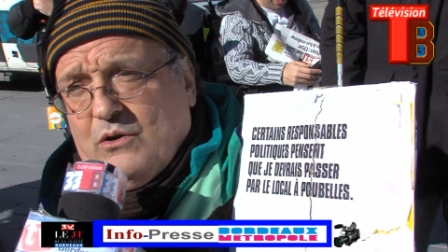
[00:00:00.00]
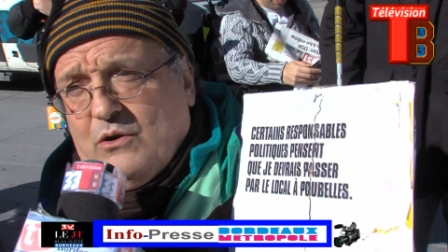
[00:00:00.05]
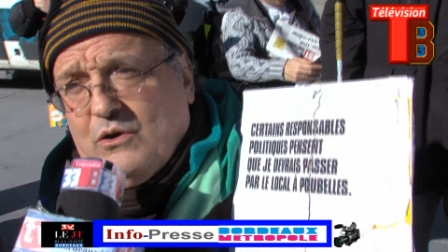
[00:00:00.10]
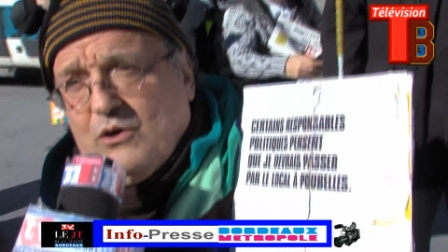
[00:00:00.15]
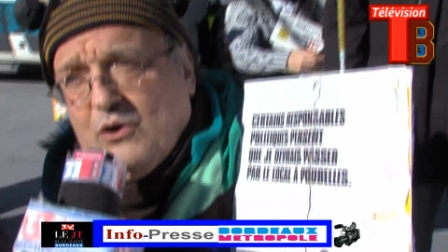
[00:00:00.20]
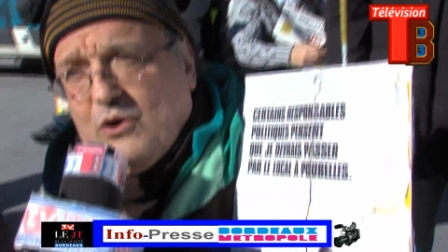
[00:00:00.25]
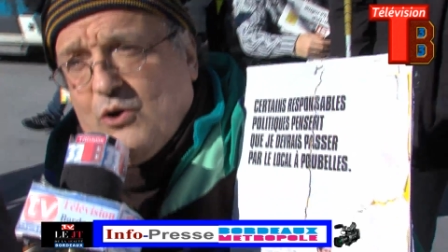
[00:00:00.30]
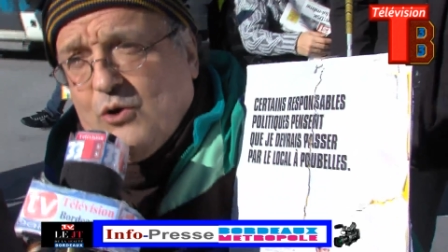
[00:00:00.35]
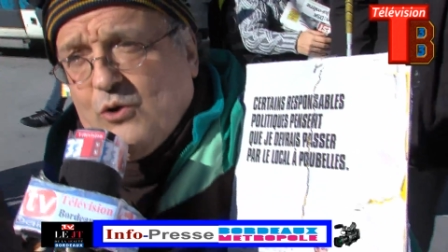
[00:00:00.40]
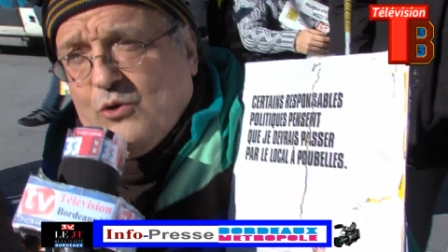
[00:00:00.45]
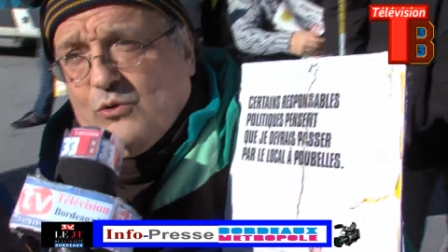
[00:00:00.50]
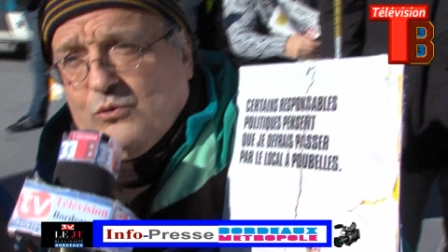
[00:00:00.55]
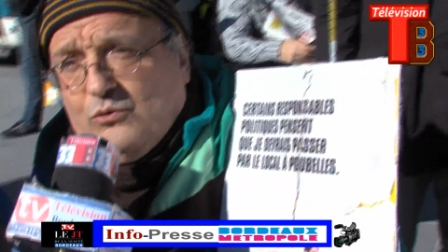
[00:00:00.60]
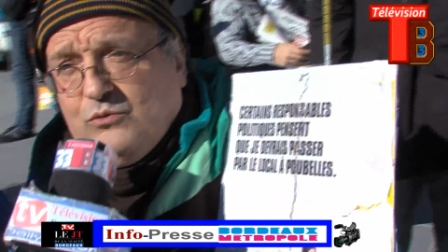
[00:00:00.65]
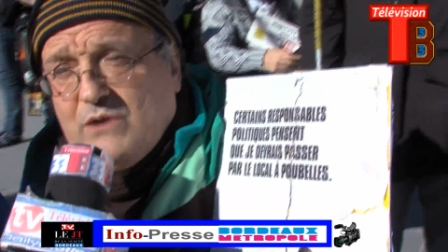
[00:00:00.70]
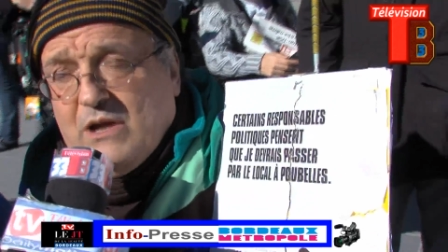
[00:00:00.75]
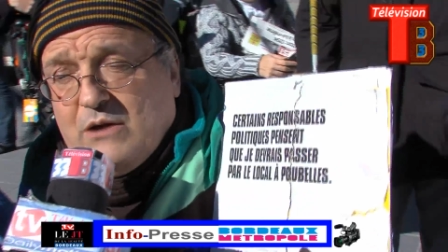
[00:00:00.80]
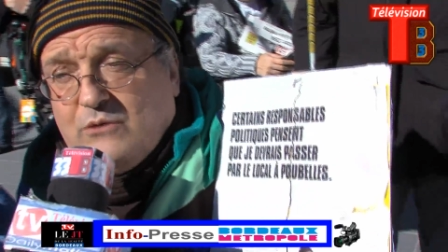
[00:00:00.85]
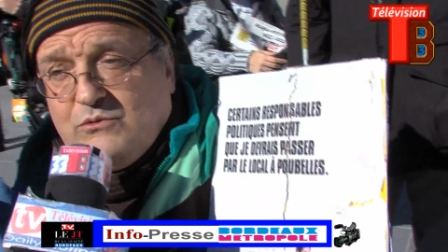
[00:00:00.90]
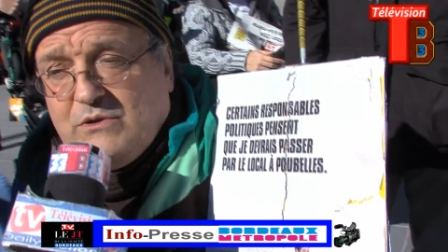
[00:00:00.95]
Euh,
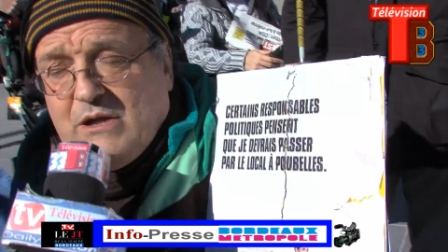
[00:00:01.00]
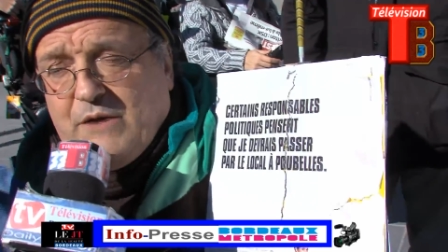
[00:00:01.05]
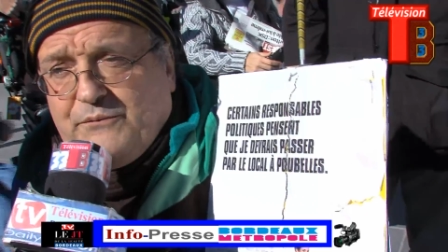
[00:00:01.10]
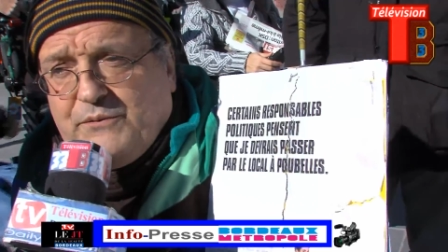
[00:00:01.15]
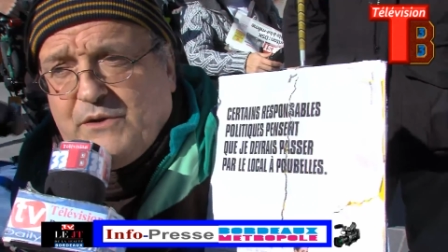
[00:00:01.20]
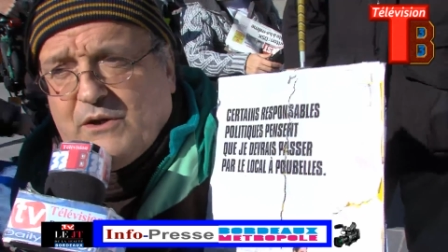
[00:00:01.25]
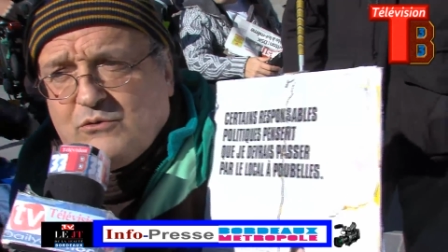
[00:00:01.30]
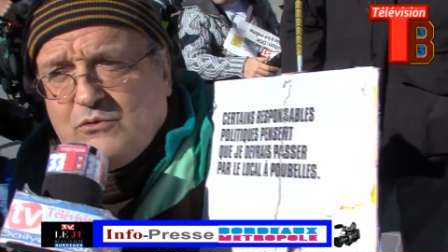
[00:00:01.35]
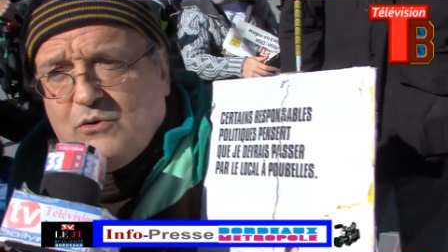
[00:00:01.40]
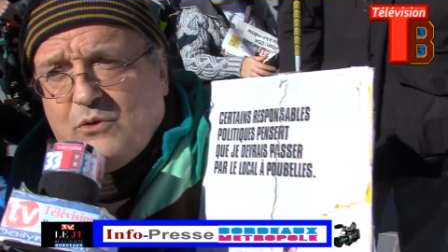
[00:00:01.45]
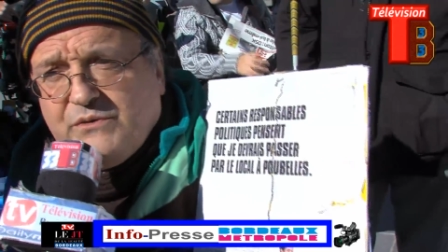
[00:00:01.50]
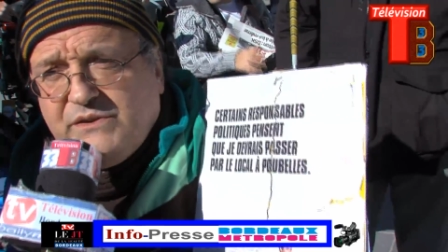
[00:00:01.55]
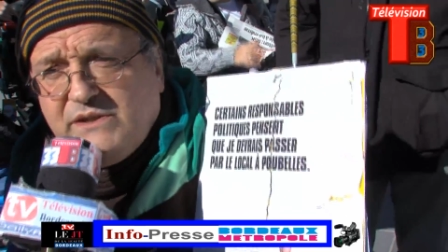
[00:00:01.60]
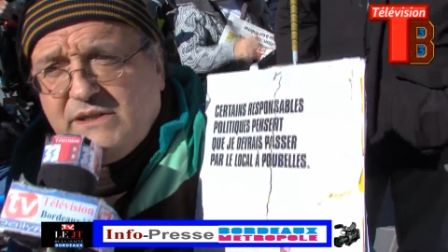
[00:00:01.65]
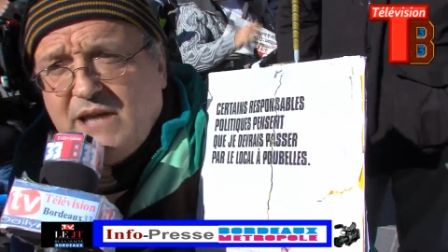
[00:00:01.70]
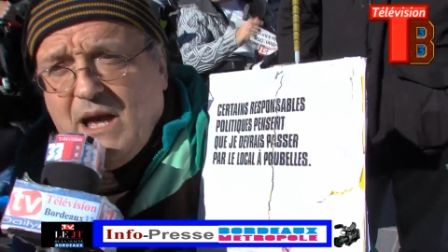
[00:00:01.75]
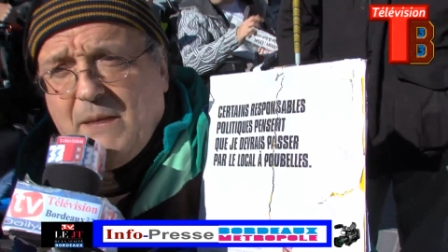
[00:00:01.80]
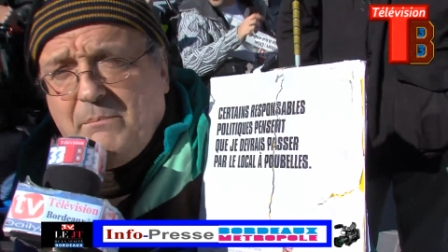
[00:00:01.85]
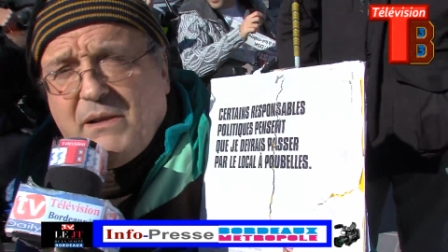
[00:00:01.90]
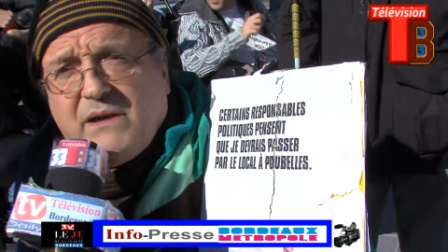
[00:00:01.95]
une, affaire de
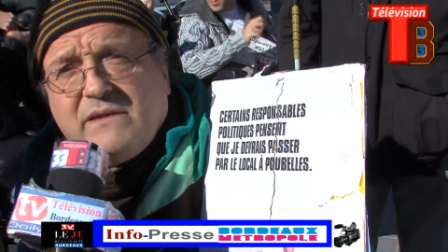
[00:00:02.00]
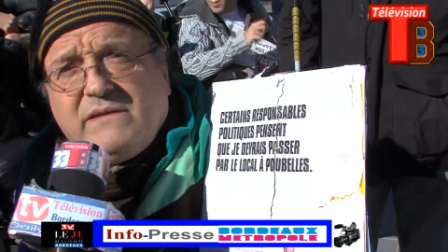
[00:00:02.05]
handicap.